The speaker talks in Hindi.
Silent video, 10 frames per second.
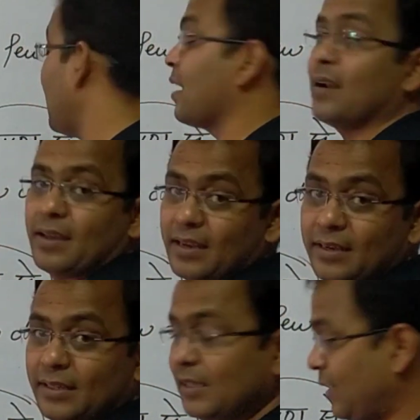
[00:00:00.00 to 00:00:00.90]
कारण है
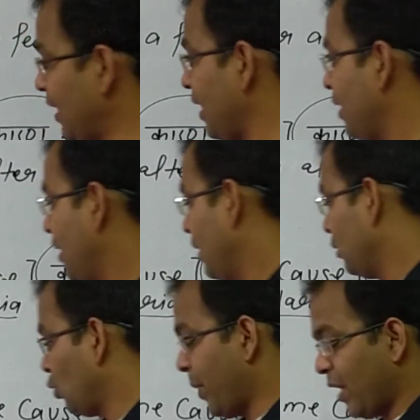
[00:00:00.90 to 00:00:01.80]
ठीक है
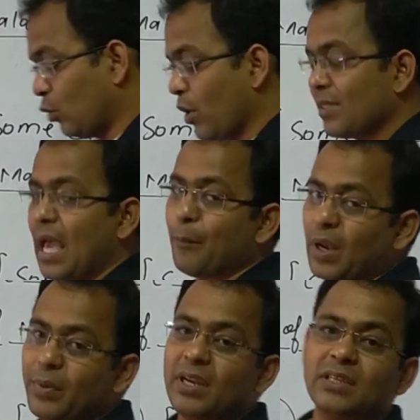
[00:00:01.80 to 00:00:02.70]
तो मैंने दो
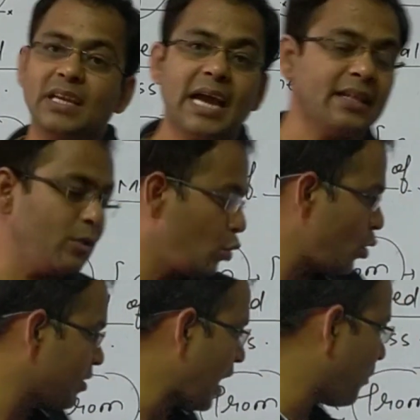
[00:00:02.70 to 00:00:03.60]
एग्जाम्पल भी नीचे लिखाए थे
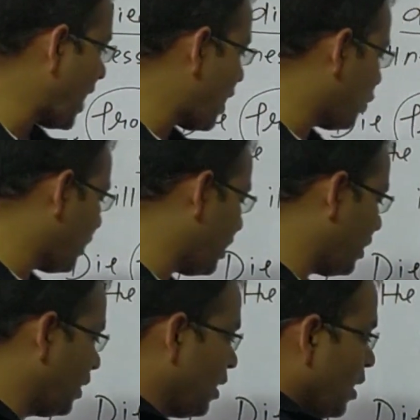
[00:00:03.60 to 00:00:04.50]
दोनों एग्जाम में आए हुए हैं